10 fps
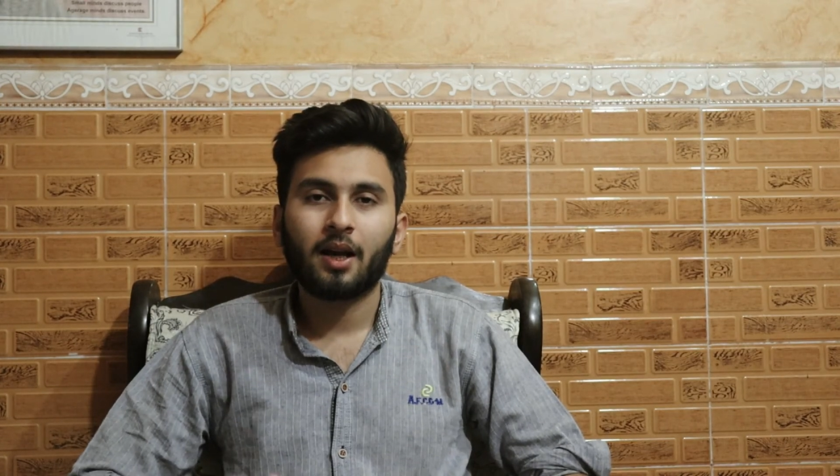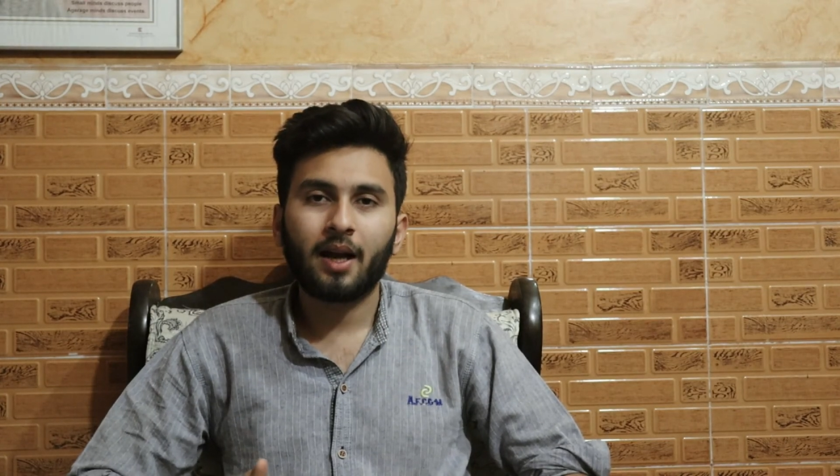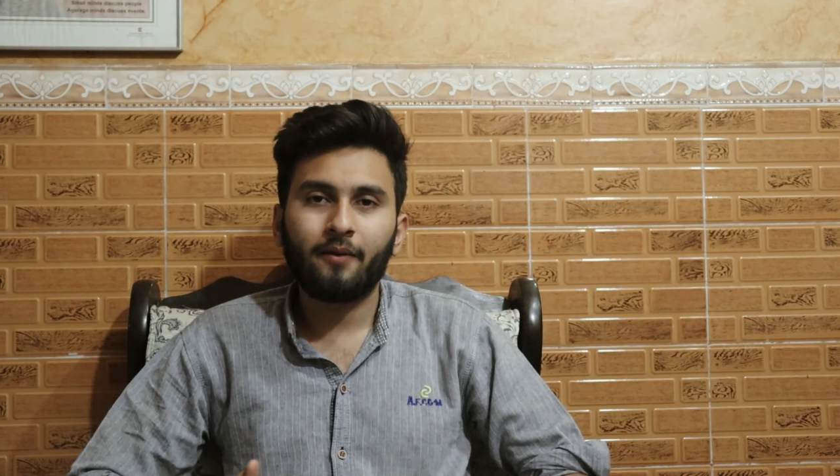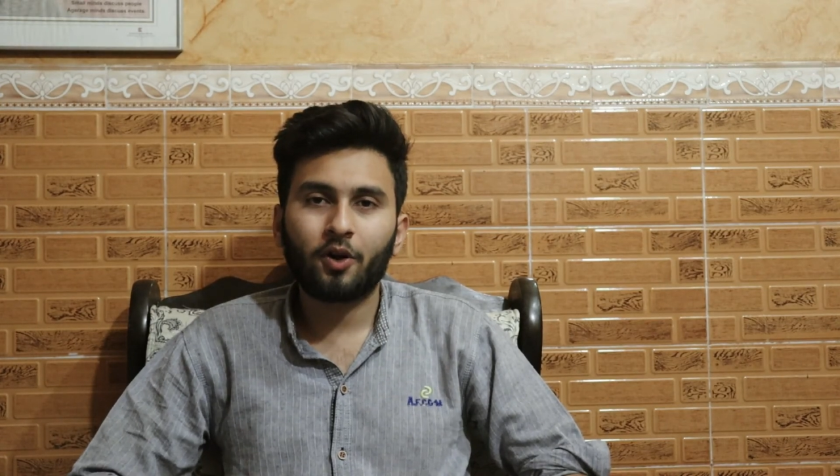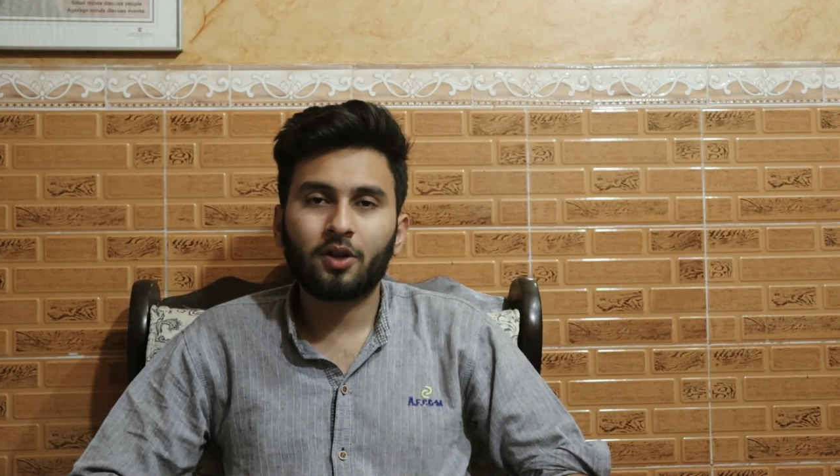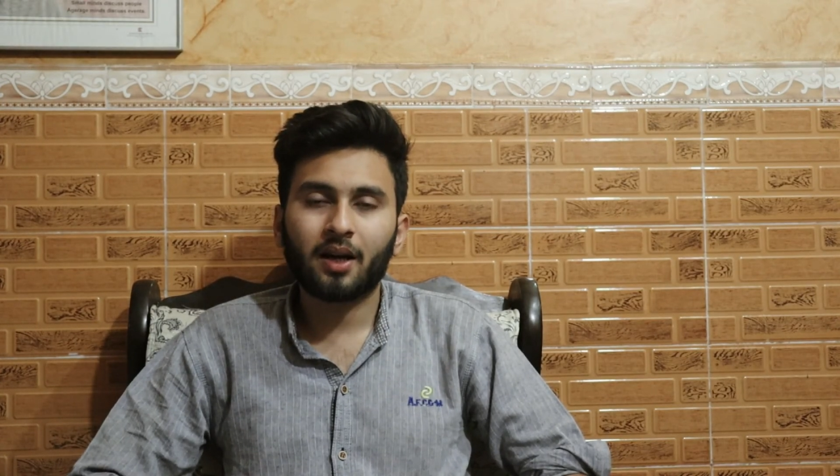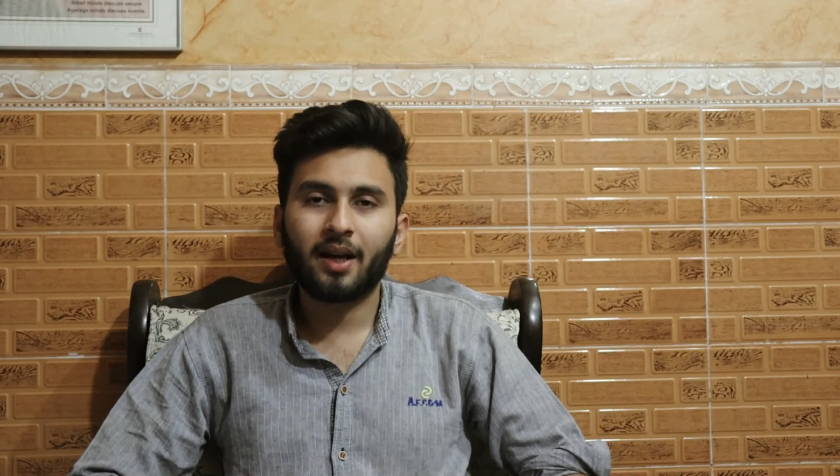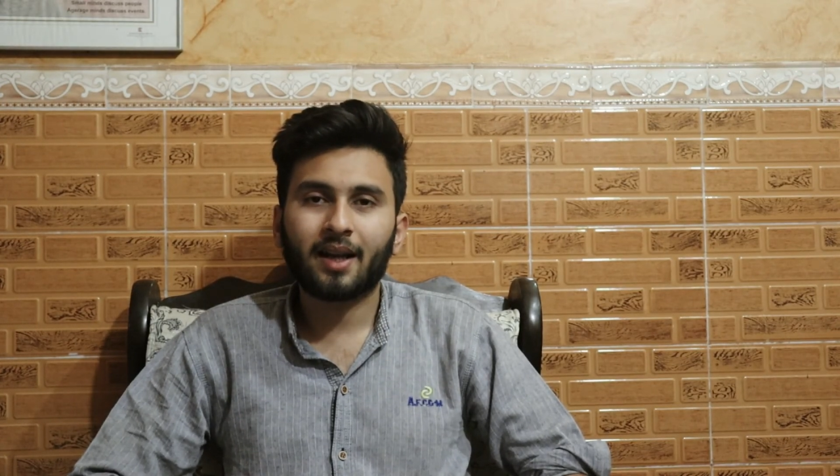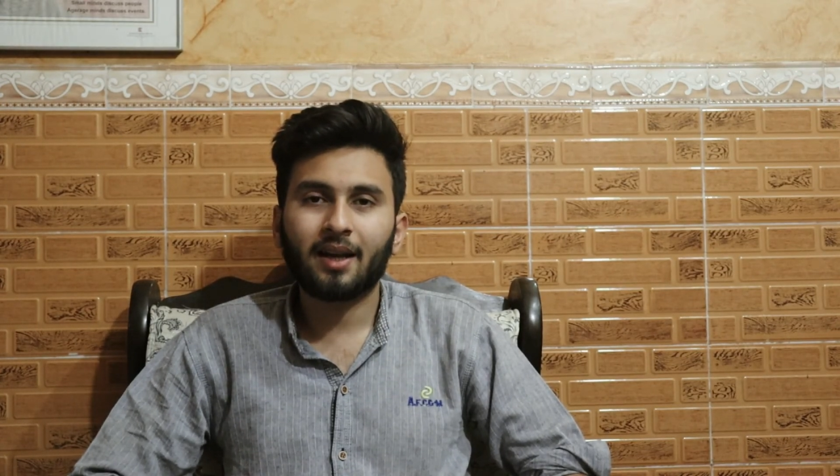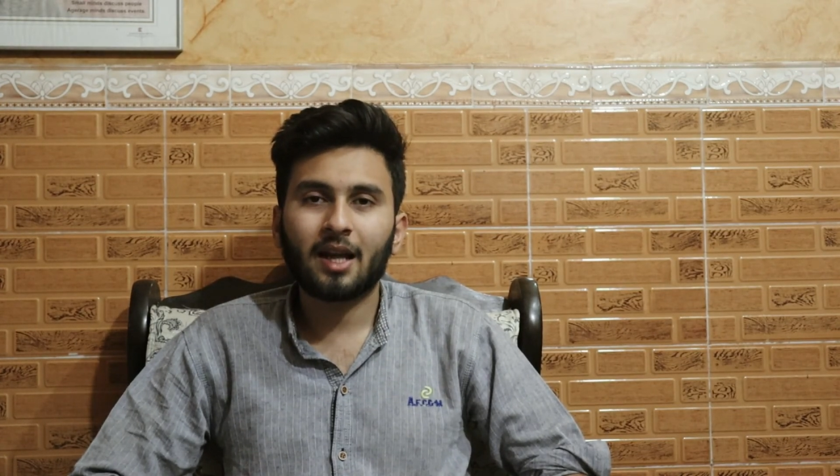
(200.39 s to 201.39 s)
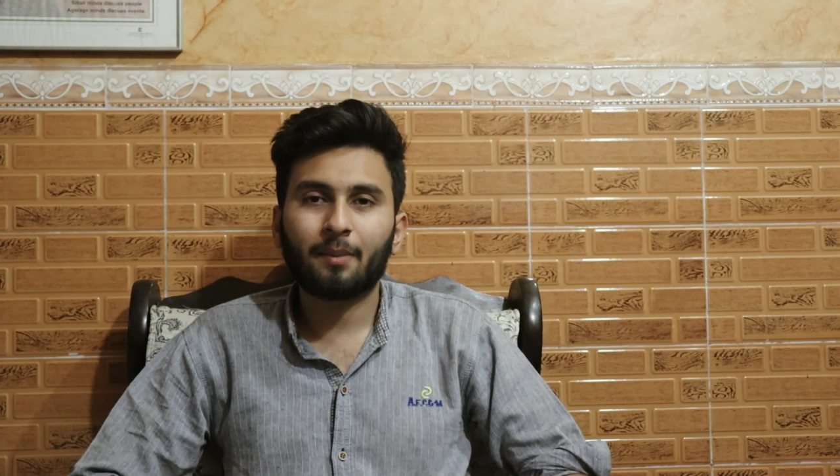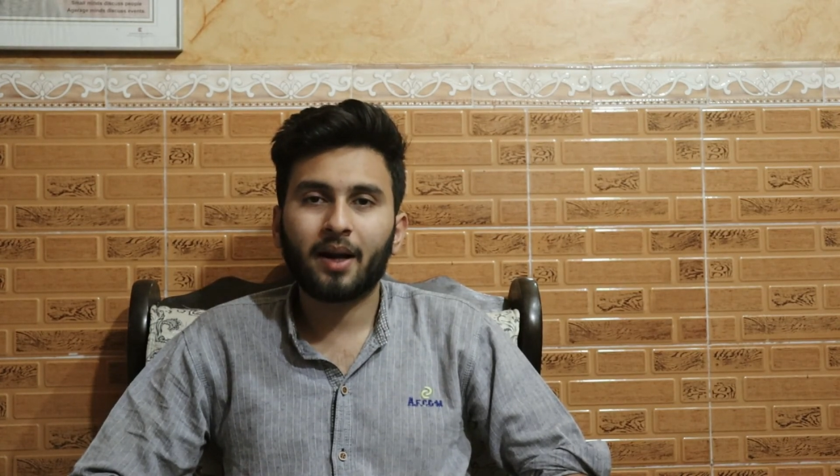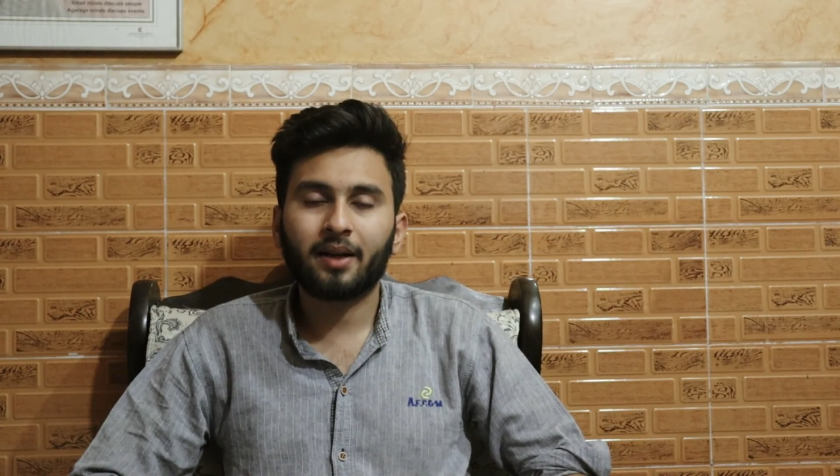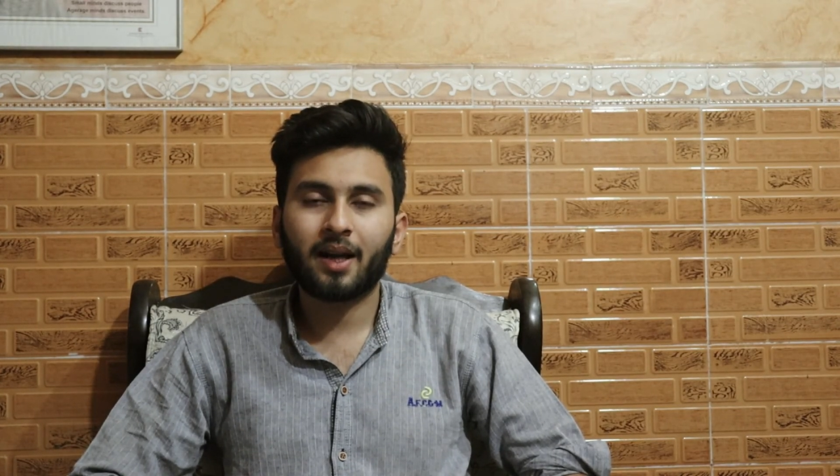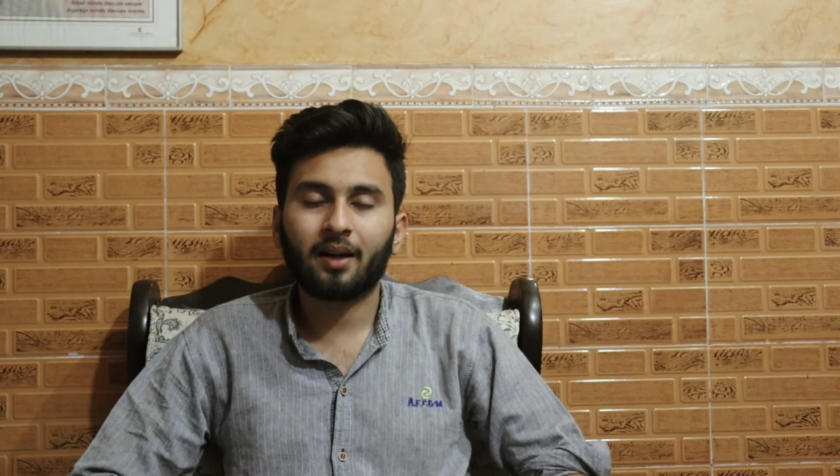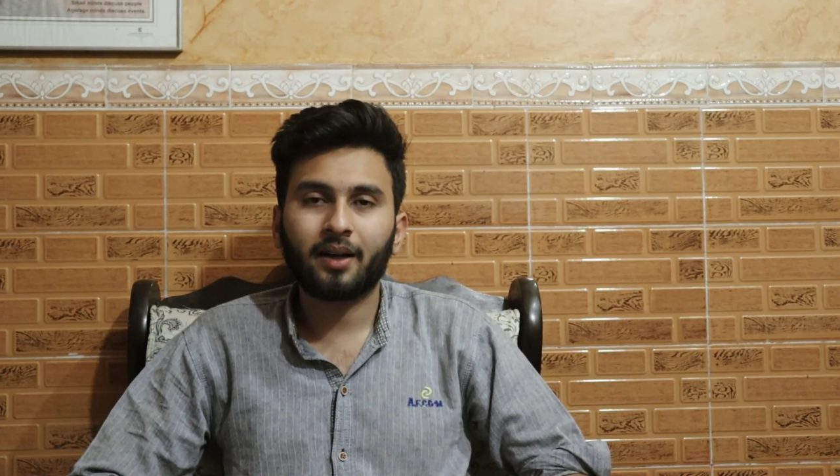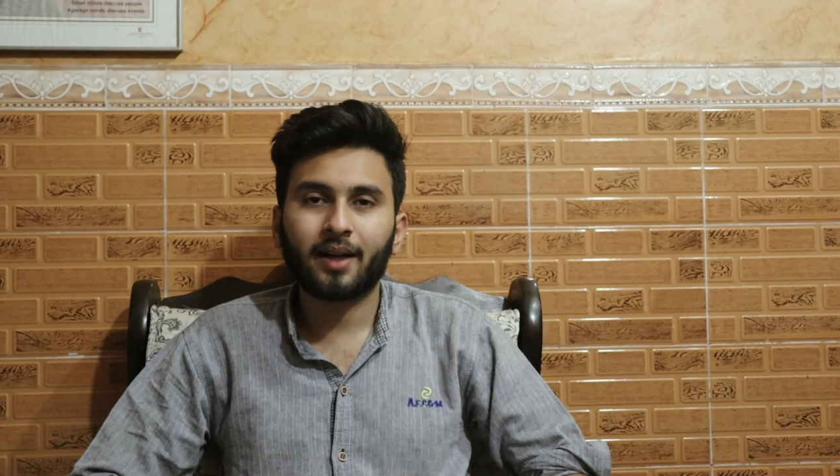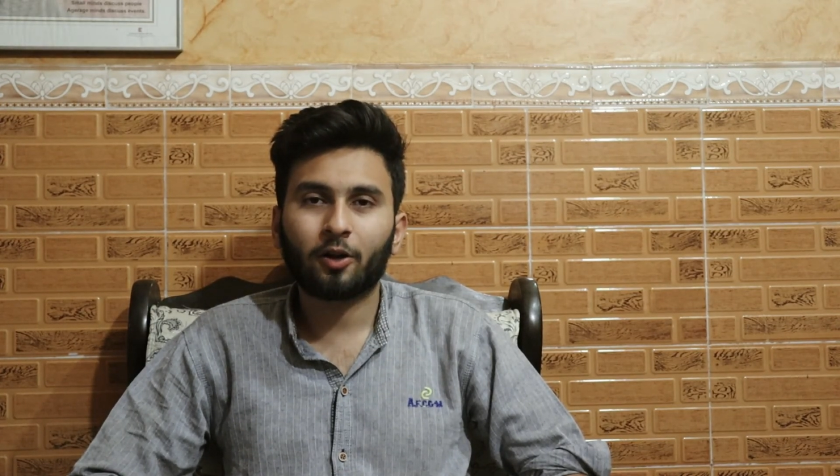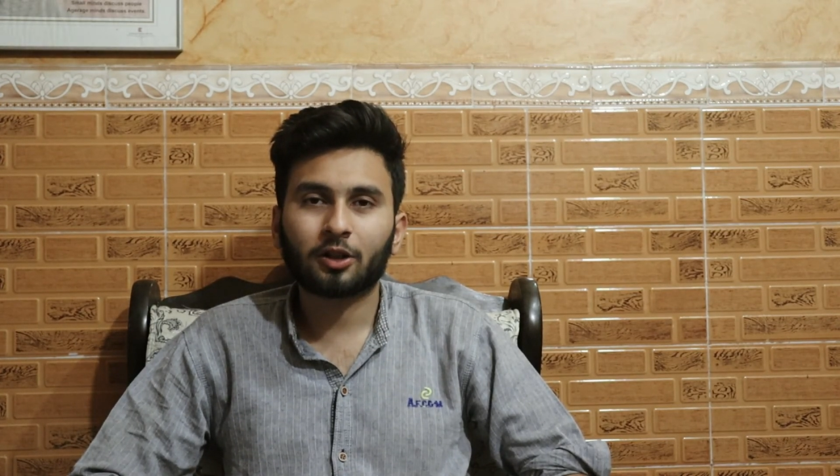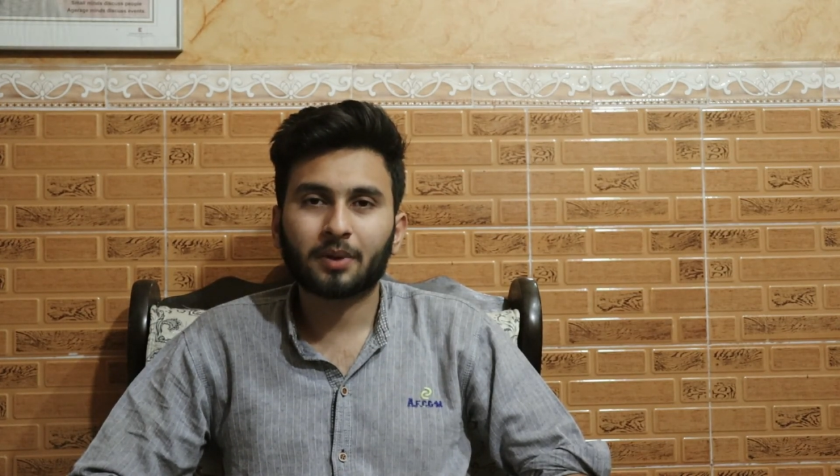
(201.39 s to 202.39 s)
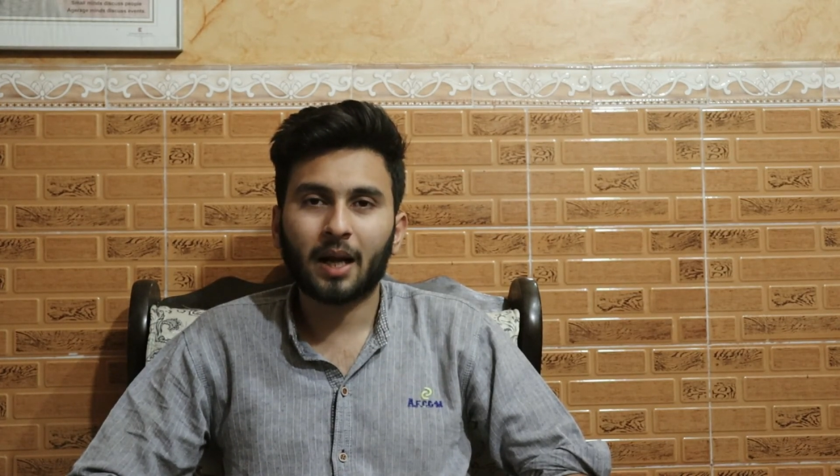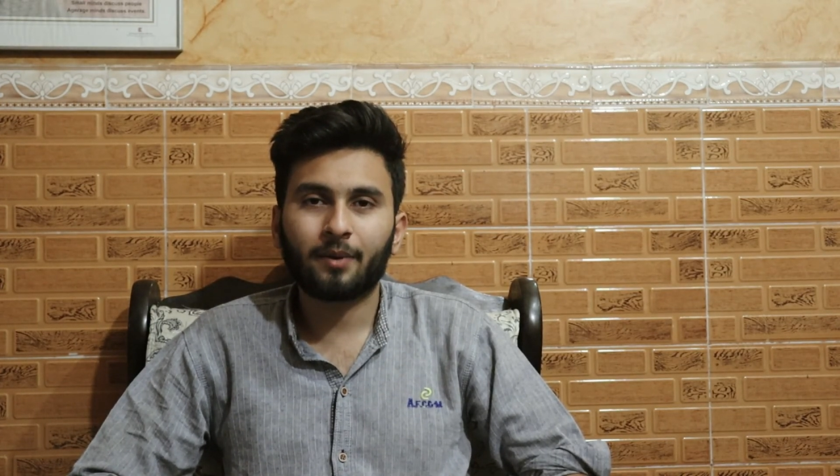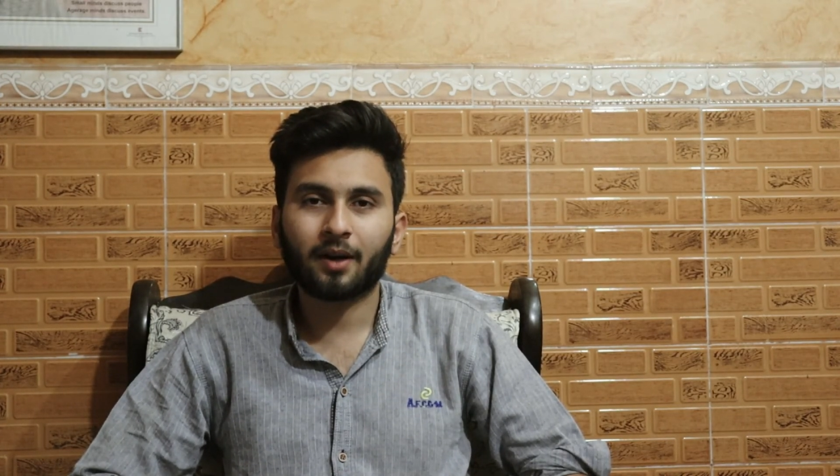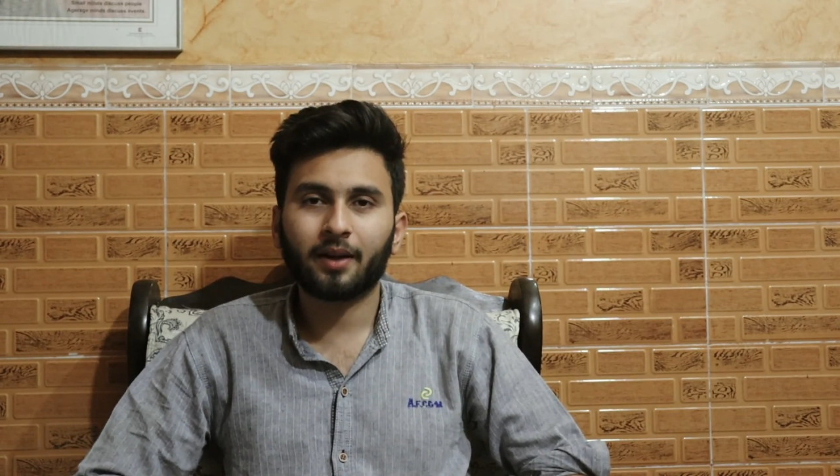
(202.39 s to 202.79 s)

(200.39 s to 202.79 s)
नई वीडियो जानने के लिए हमारे जानकारी को सब्सक्राइब कर